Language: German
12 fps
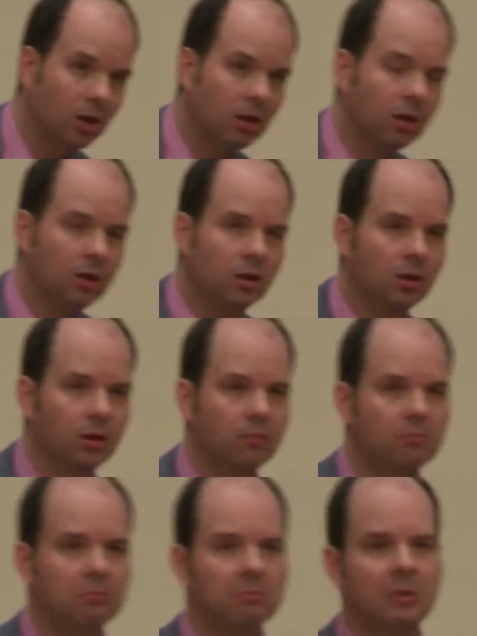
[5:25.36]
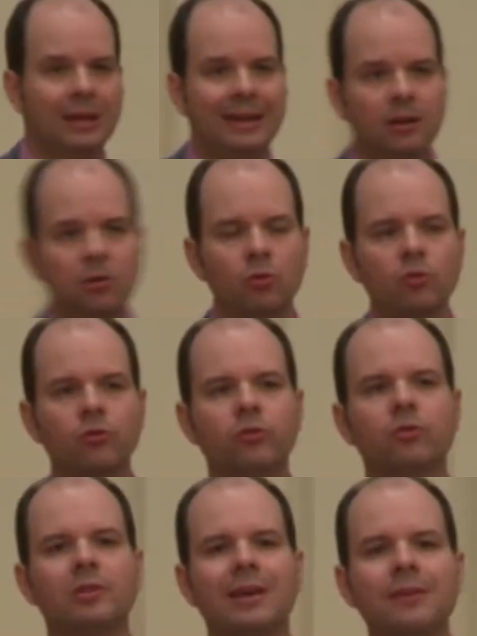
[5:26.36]
äh, Regelungen
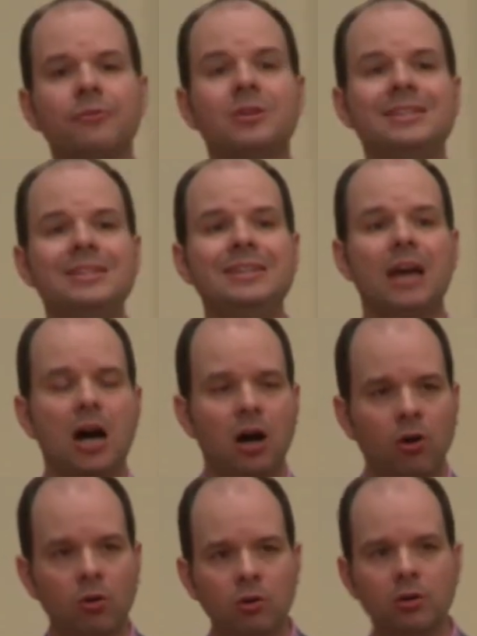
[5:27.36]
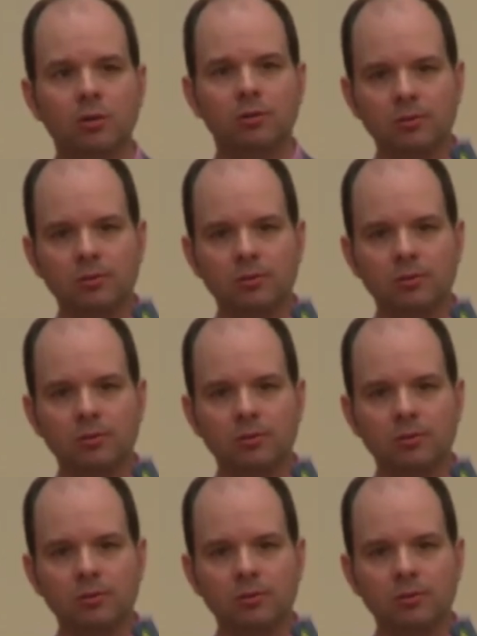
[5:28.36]
zu treffen, die auch,